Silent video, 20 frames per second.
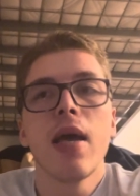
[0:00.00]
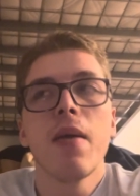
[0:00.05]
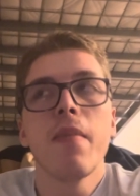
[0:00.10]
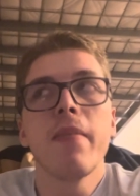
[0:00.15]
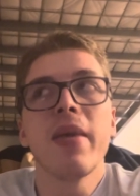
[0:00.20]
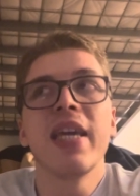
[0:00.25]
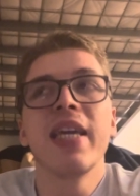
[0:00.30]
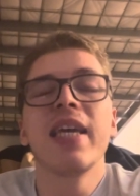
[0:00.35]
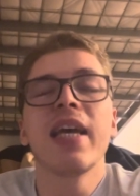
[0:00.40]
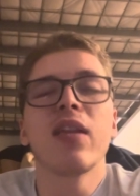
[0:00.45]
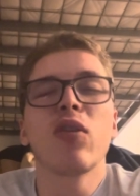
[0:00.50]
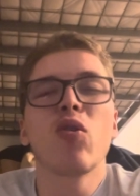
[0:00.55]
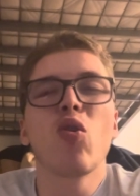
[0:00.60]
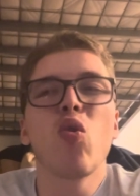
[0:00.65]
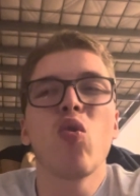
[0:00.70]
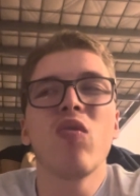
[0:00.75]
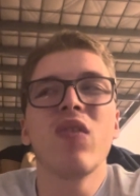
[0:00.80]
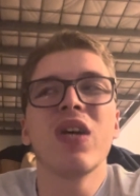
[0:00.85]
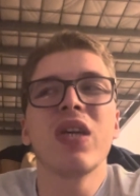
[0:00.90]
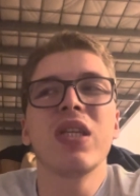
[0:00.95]
Mais
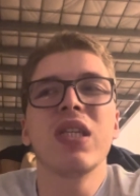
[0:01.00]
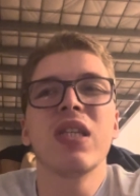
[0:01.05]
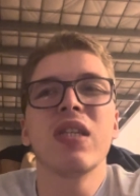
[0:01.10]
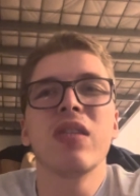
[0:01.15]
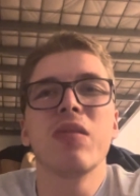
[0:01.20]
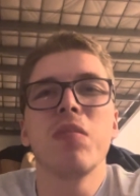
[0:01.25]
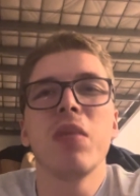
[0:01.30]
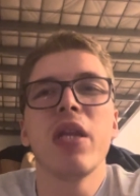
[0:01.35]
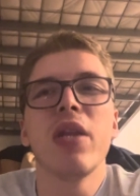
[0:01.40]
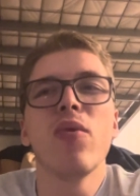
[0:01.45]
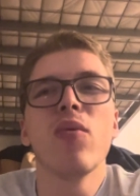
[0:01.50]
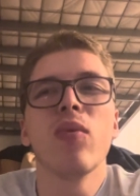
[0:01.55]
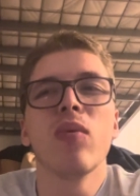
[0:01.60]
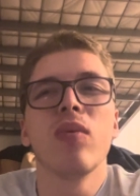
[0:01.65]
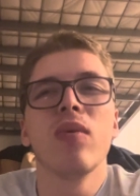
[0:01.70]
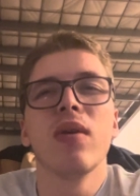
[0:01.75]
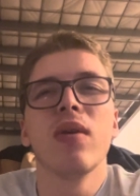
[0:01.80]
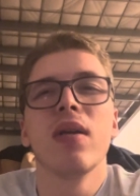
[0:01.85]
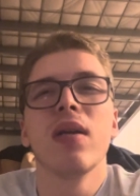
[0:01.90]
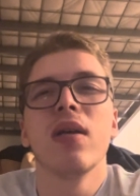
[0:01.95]
95 millions
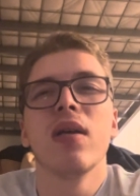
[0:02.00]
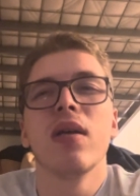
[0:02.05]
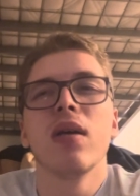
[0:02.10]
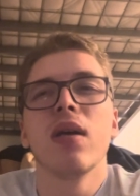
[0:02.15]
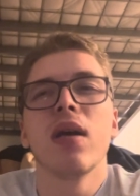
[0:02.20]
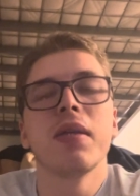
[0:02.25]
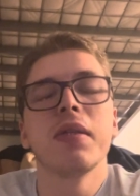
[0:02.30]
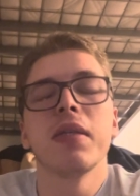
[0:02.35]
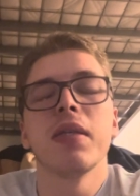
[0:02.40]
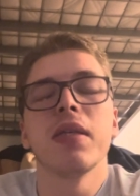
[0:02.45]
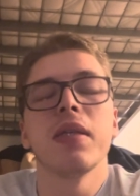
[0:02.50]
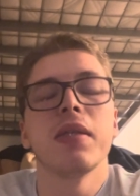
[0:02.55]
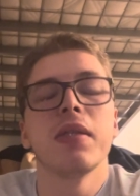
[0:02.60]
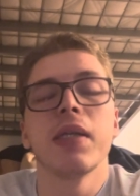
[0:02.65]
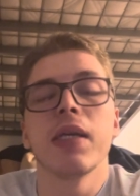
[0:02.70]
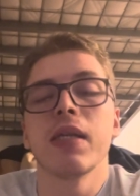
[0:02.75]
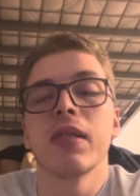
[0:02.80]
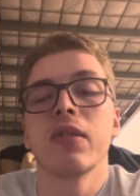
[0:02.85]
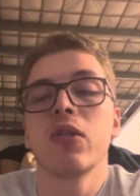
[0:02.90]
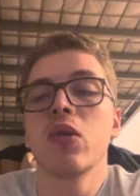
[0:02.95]
Ah, c'est
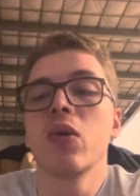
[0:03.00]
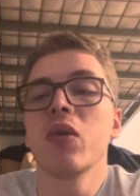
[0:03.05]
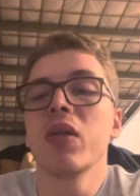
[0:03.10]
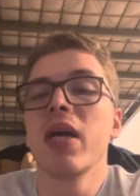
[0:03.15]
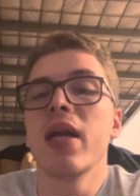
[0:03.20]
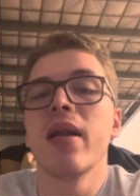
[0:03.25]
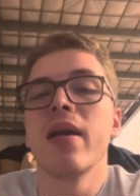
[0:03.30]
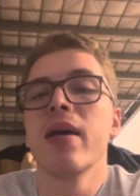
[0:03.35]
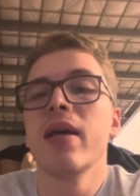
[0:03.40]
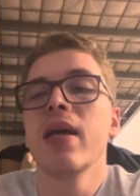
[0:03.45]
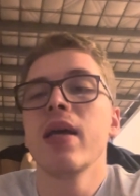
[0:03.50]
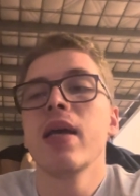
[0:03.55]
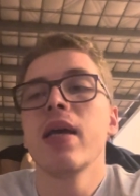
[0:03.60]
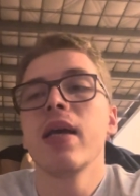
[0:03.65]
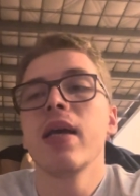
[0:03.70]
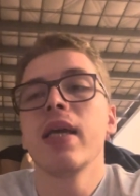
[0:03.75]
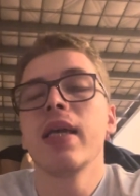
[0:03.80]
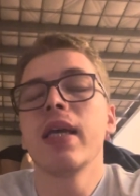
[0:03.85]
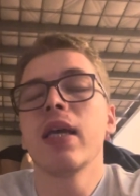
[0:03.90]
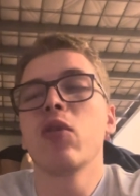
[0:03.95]
un scandale.
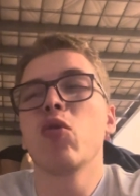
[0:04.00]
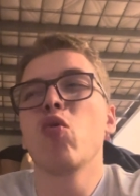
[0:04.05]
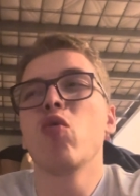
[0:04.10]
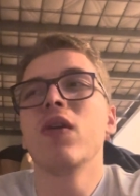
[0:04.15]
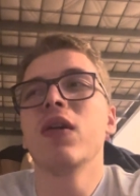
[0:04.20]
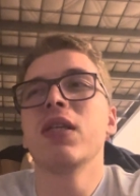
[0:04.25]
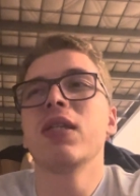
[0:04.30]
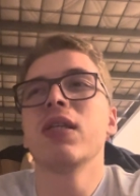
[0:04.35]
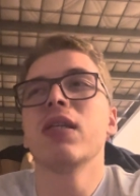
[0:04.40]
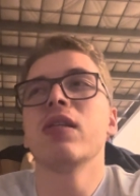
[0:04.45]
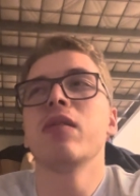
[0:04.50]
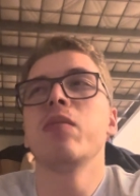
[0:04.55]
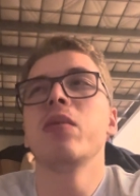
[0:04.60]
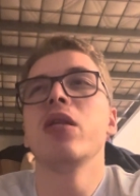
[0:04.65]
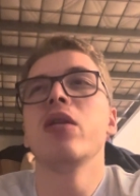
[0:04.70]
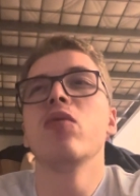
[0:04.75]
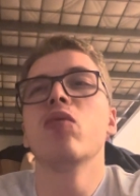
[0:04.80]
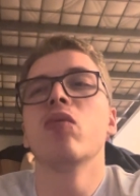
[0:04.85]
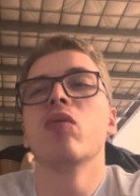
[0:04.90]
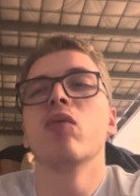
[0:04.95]
95
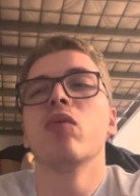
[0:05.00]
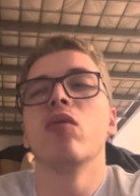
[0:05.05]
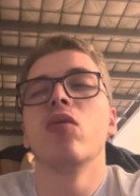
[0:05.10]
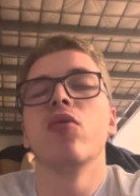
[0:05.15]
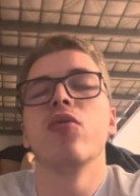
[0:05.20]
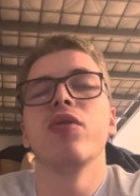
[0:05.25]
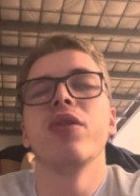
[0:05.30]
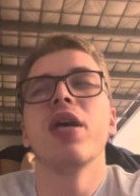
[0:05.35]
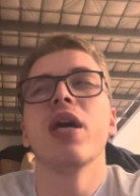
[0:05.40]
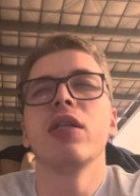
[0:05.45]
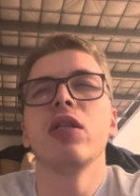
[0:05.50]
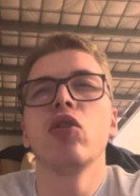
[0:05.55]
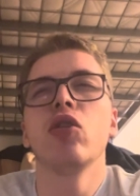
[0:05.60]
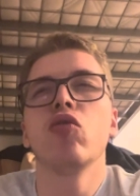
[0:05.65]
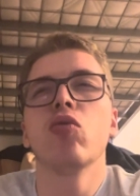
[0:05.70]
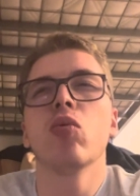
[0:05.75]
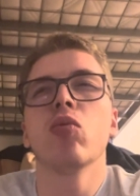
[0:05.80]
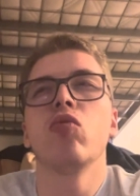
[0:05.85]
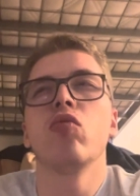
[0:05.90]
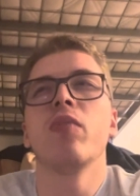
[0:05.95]
millions le dernier
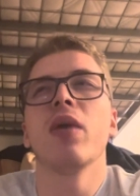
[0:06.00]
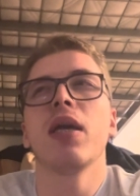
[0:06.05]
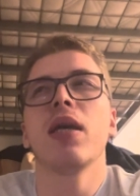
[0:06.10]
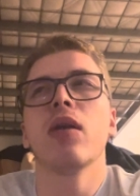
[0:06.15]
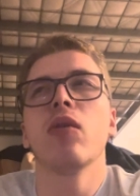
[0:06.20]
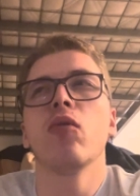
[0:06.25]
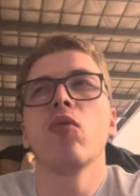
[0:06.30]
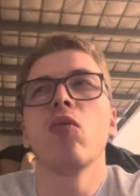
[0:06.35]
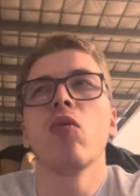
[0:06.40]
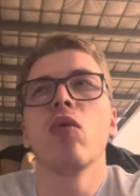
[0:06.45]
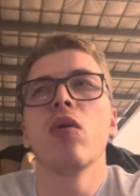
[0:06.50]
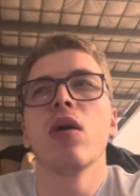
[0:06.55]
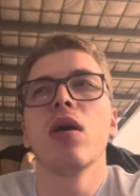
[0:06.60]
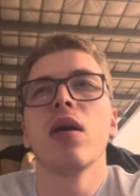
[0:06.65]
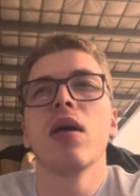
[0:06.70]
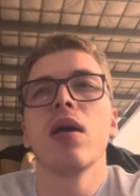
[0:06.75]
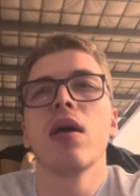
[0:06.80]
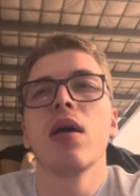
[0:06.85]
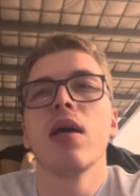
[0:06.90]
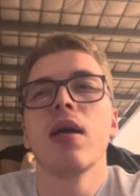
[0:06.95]
jour du mercato,
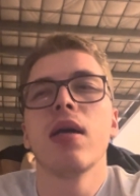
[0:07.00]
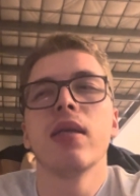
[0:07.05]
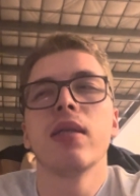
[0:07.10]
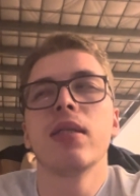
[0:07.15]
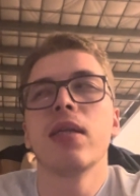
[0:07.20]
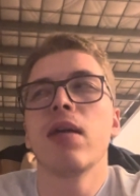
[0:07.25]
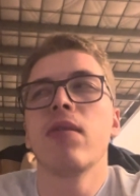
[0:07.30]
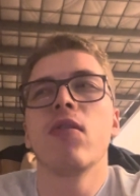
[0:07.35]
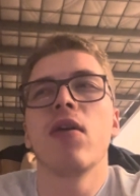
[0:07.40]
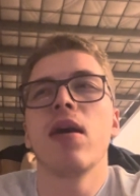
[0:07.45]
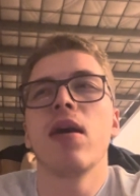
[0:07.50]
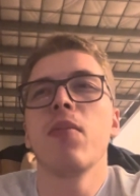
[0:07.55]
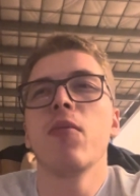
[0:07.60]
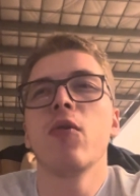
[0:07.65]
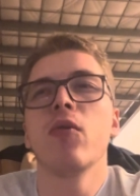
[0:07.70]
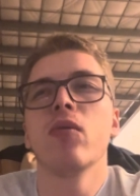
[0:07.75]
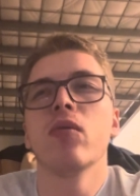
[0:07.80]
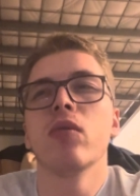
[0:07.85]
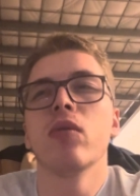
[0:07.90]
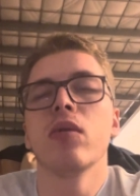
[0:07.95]
ça
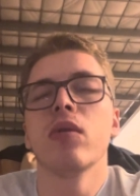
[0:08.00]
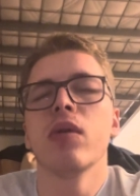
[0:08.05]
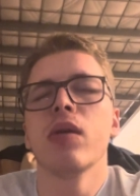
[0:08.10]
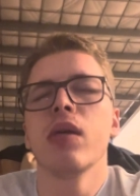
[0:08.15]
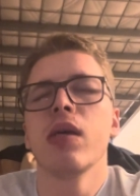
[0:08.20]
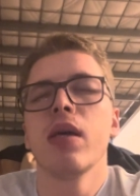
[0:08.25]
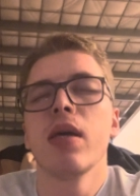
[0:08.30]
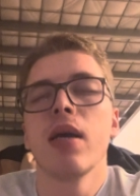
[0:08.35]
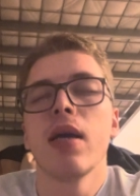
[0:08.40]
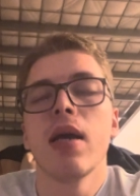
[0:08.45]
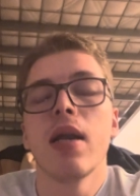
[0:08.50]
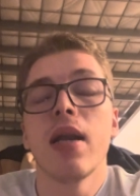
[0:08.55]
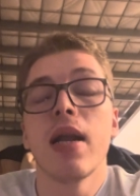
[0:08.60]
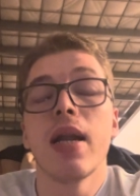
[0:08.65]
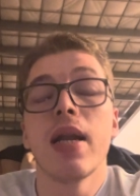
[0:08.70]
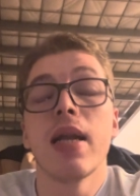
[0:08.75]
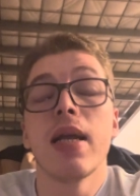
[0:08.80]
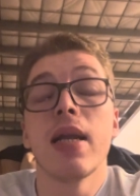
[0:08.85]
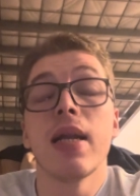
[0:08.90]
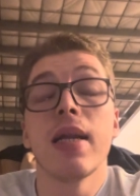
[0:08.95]
vraiment, euh,
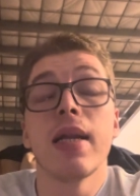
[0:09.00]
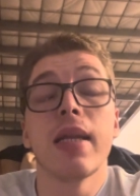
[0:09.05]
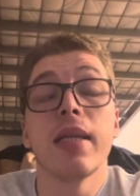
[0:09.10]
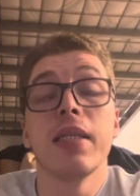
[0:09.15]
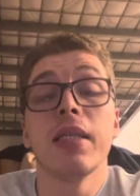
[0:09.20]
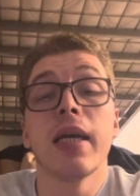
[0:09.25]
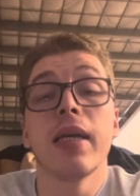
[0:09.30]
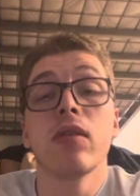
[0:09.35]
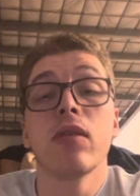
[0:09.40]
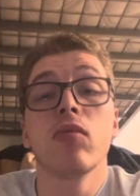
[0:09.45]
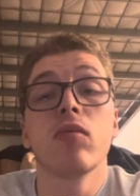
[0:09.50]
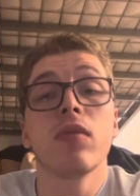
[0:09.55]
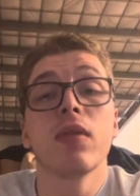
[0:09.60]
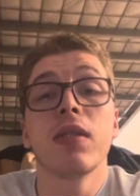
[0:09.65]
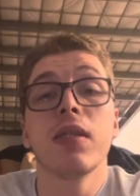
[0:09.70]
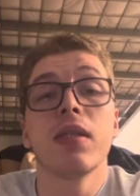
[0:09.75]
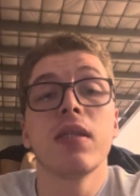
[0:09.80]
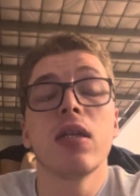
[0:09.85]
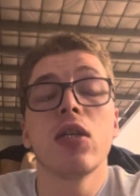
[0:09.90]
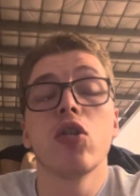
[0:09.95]
la, direction,
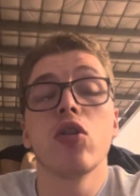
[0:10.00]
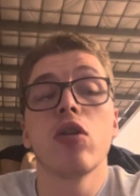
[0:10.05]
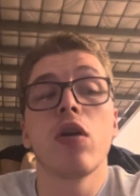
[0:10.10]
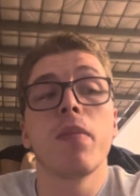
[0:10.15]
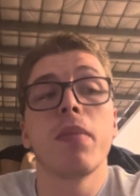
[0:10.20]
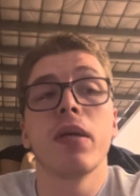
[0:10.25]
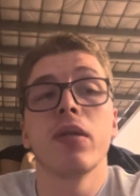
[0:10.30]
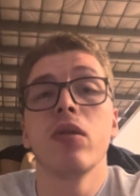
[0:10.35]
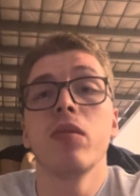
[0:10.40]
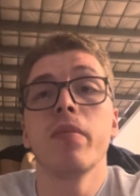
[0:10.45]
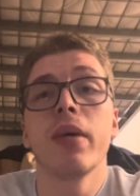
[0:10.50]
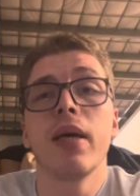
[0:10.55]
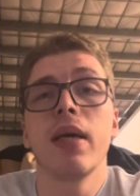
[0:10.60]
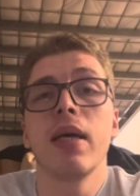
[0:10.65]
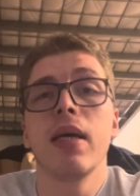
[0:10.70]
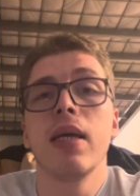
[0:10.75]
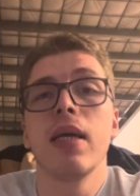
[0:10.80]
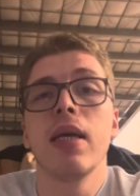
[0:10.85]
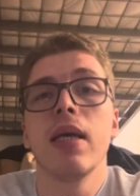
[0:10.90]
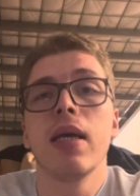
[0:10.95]
ça je leur pardonne
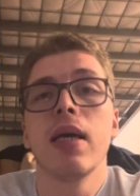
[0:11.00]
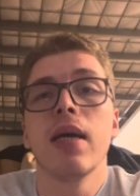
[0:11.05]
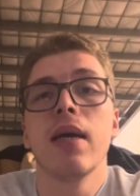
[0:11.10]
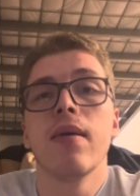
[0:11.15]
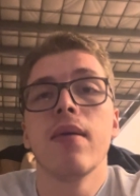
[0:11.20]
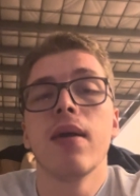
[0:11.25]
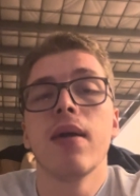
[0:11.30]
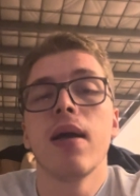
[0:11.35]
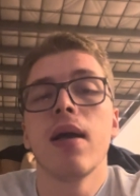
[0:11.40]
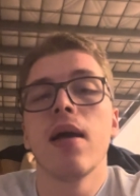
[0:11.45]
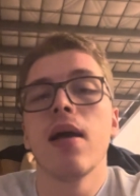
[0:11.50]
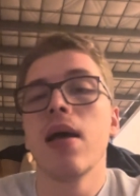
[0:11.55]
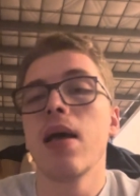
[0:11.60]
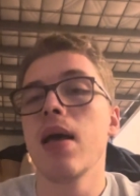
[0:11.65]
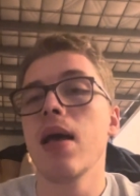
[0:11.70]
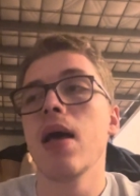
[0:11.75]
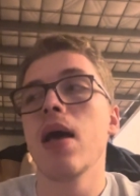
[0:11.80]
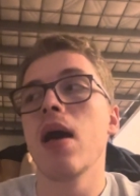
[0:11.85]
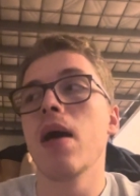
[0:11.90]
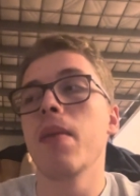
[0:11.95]
pas. Voilà.
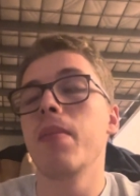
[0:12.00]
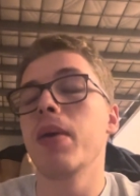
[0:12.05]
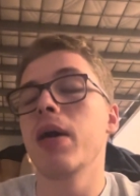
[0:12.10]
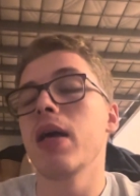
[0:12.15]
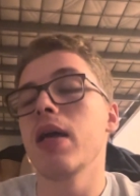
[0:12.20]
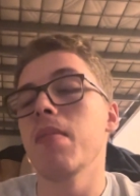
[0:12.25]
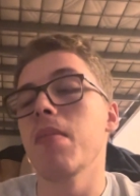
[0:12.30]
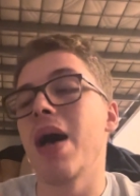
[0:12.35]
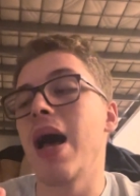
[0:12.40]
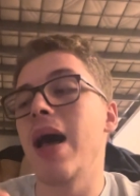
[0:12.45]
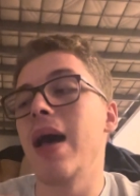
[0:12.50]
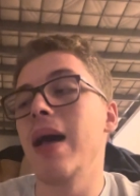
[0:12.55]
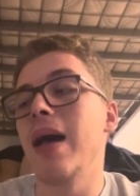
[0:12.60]
Après, bah,